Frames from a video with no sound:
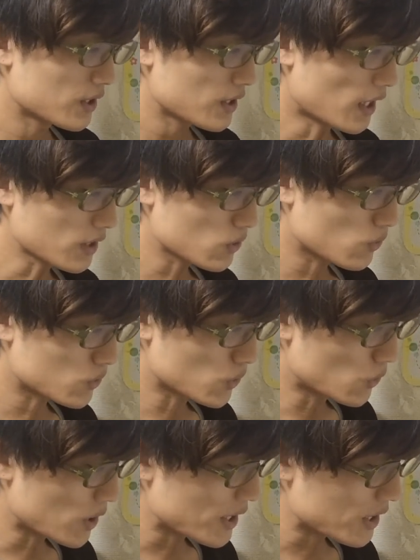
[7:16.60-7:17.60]
で、あと
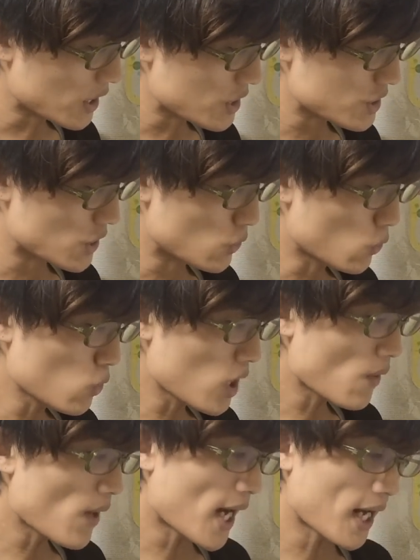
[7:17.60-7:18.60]
動画に関して、動
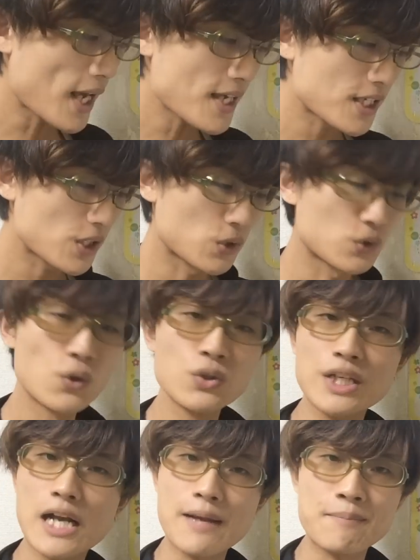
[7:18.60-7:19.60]
画は荒いけどどう
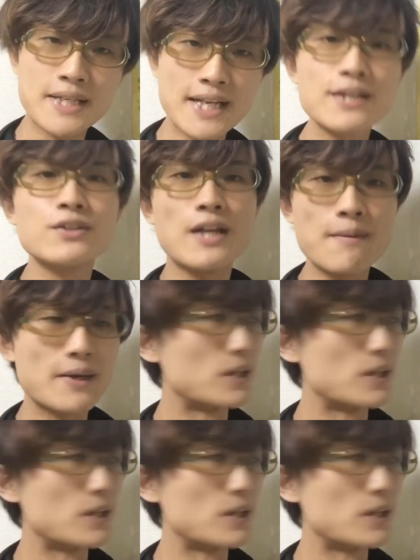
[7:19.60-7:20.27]
にか見れるレ